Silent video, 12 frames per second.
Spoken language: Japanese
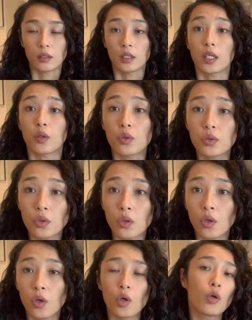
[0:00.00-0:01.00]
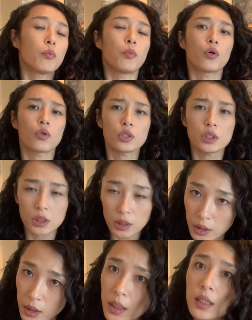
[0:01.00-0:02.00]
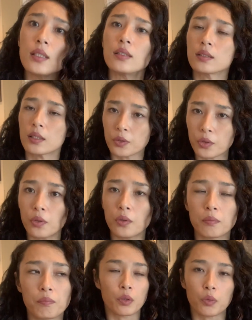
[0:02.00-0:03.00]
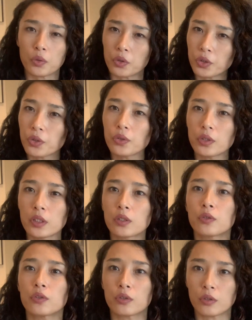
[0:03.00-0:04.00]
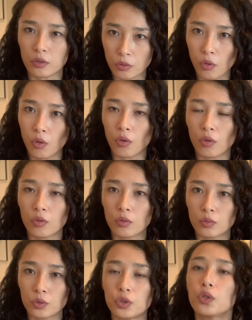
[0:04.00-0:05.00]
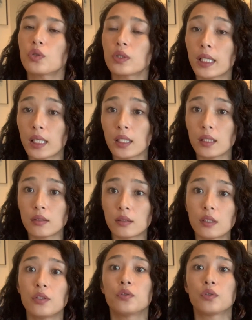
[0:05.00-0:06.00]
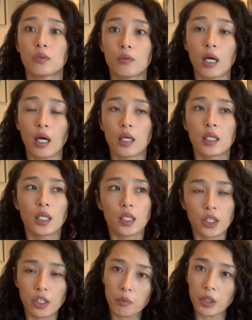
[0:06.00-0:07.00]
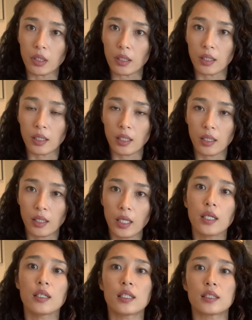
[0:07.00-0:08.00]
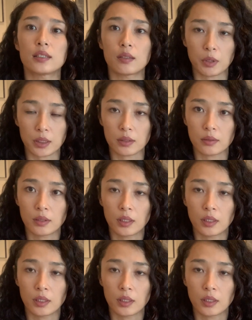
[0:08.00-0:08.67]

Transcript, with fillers: でこのポロシティなんですけどこのキューティクルの状態っていうのは日々変化してます